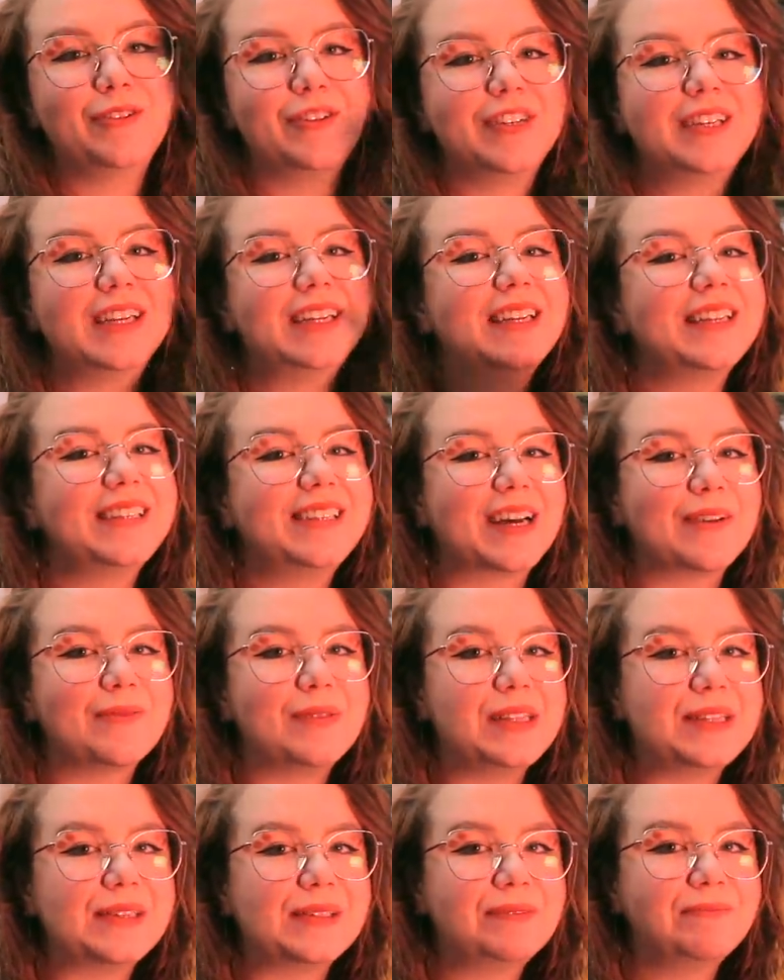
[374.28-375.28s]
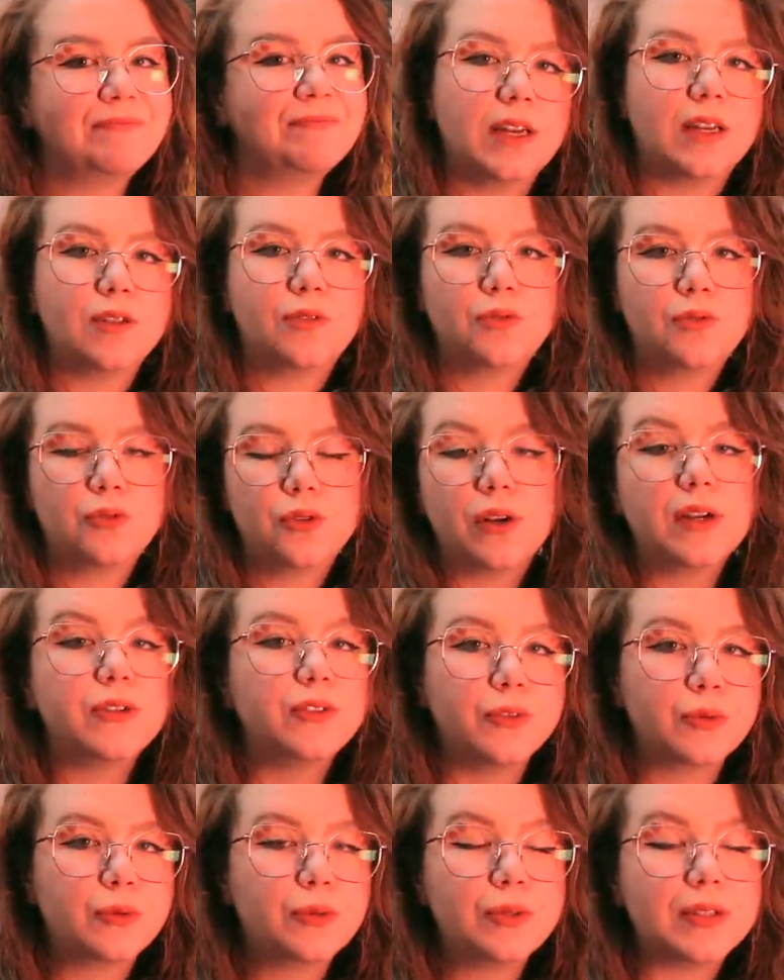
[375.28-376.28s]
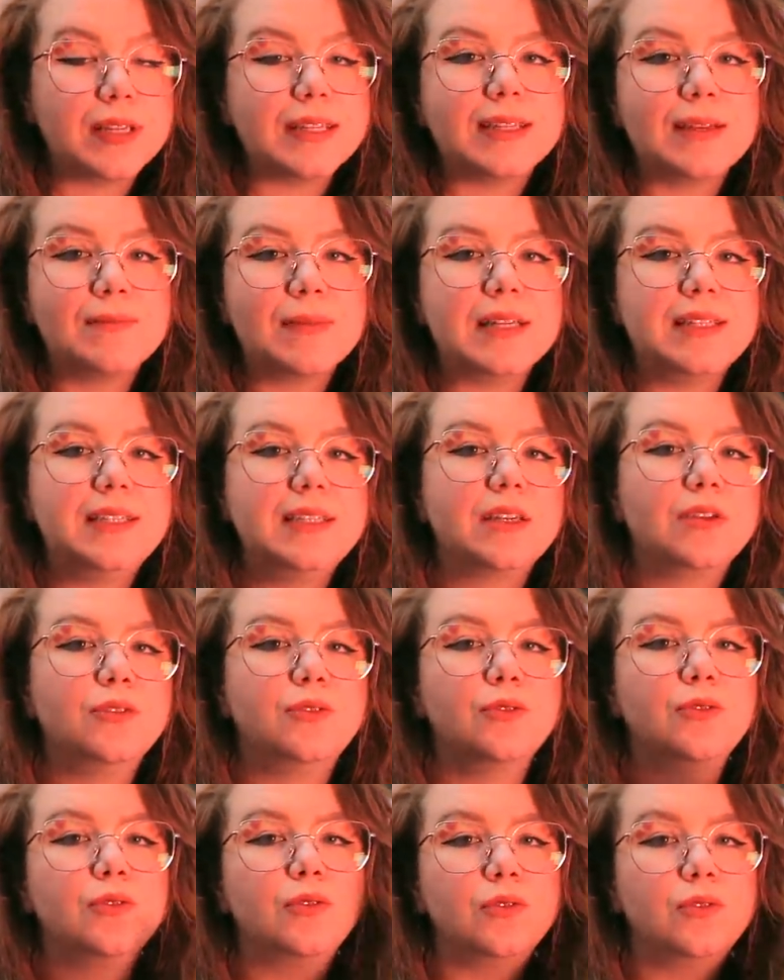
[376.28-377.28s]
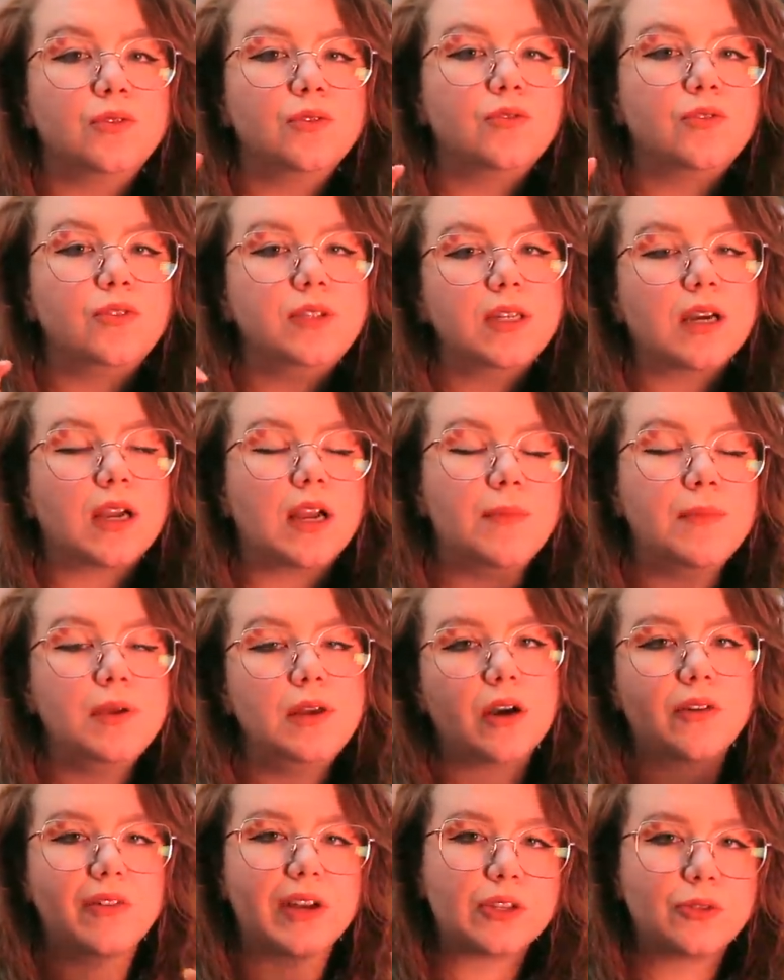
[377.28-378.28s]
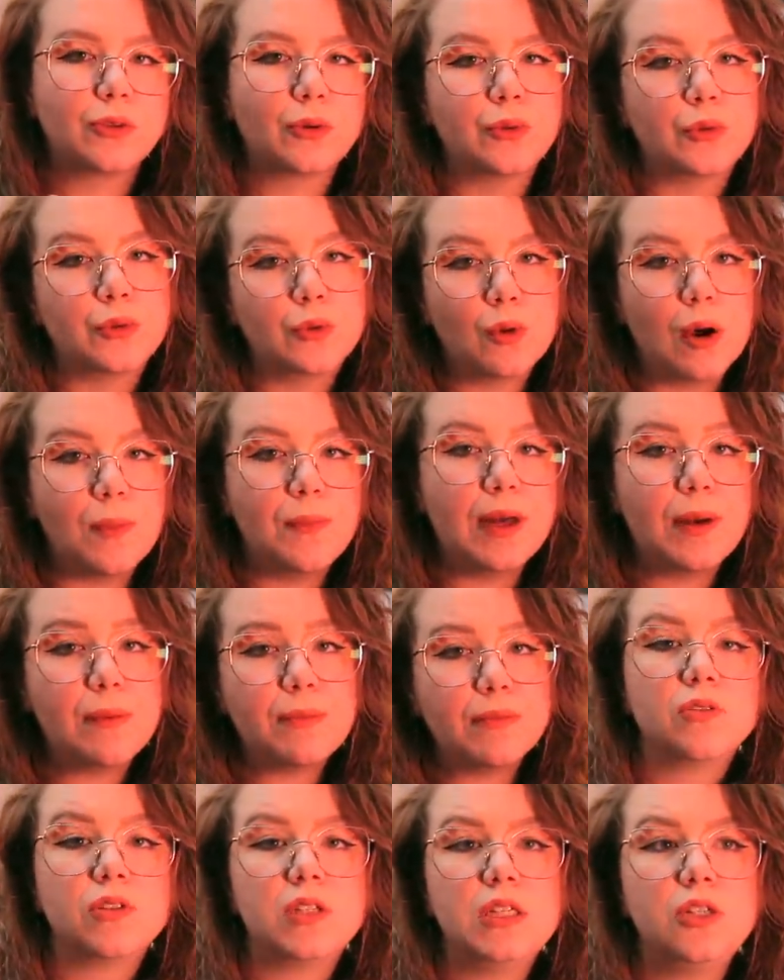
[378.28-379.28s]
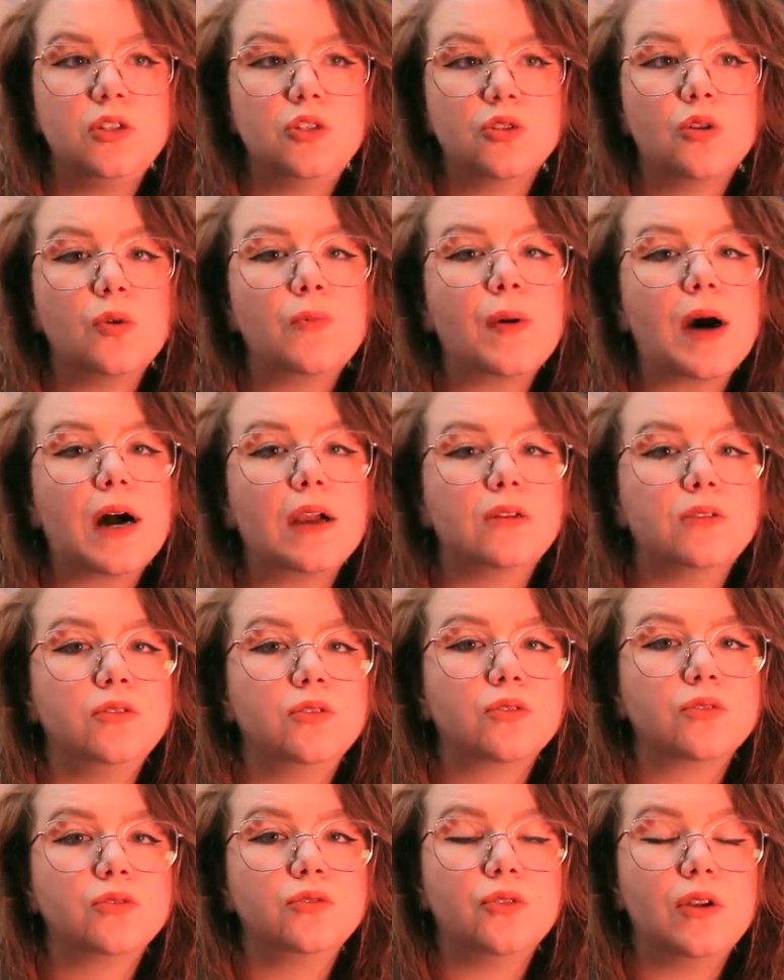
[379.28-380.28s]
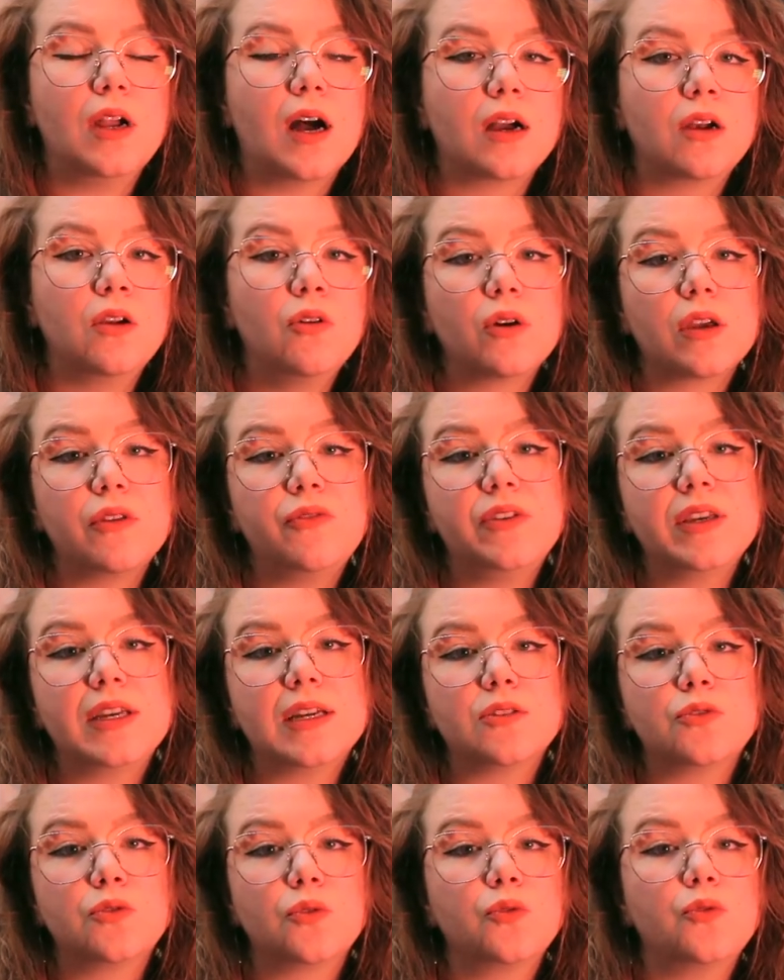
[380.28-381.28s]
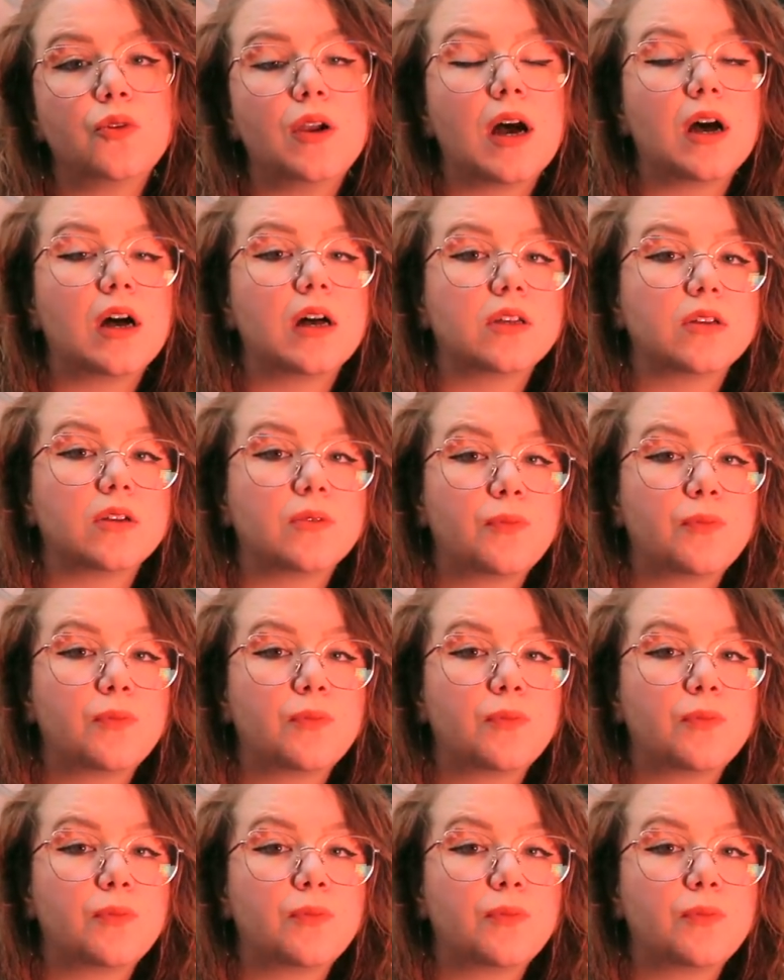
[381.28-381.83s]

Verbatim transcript: le gène intermittent. Il y a toujours du coup cette thématique de devenir la meilleure version de toi-même. Aussi Joe parle donc de la glorification de la